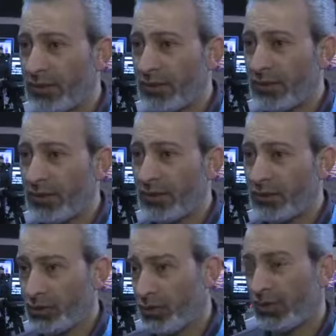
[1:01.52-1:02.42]

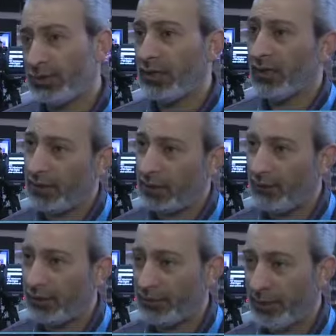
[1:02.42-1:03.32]
الشغل عندنا عن اللي
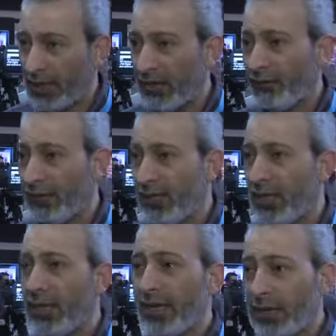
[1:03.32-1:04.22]
فاتت معناها في
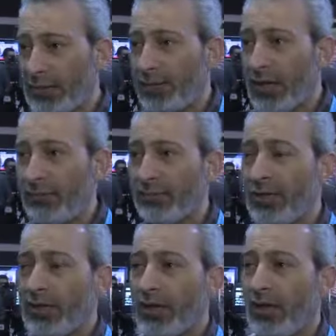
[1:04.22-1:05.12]
اهتمام
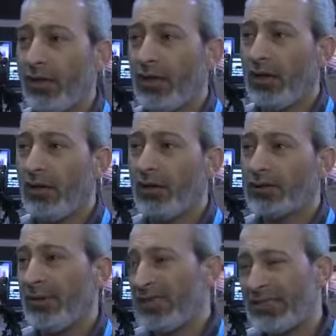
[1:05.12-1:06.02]
آه،
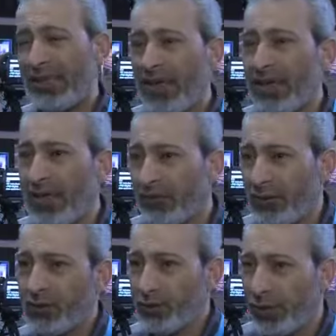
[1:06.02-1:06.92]
طبعا السنه هاي كان
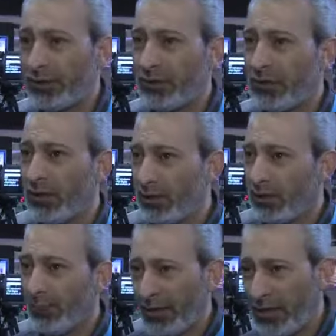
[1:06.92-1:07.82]
في شويه
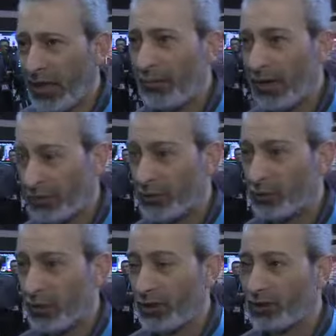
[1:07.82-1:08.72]
الربيع العربي اثر
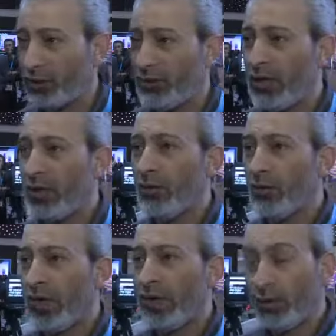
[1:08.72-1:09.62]
شوي على الشغل
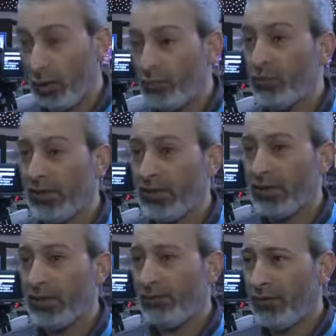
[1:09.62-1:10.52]
ولكن عموما
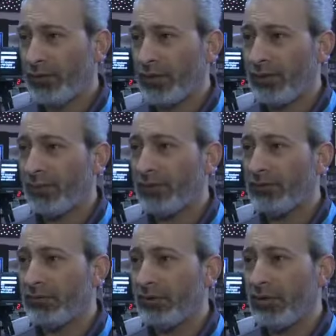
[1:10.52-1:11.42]
في
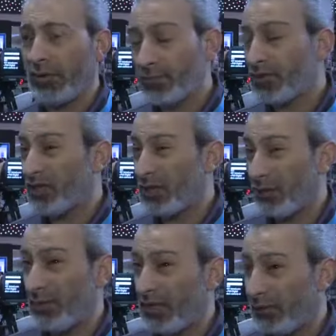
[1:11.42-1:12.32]
تقريبا
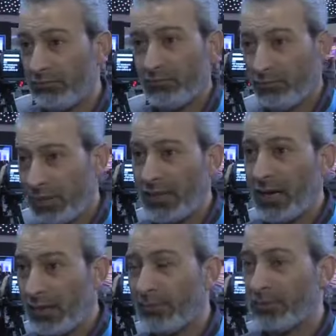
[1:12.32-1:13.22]
15% آه، خلال
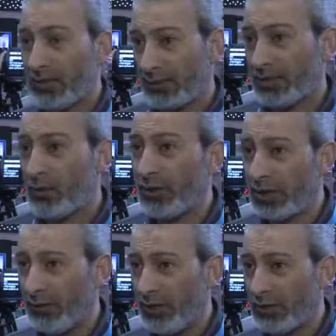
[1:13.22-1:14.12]
الخمس السنوات
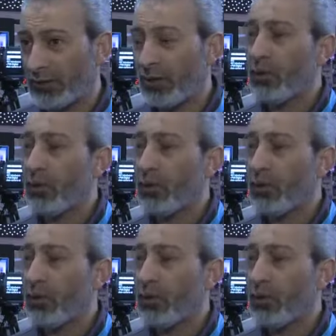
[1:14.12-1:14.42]
اللي فاتت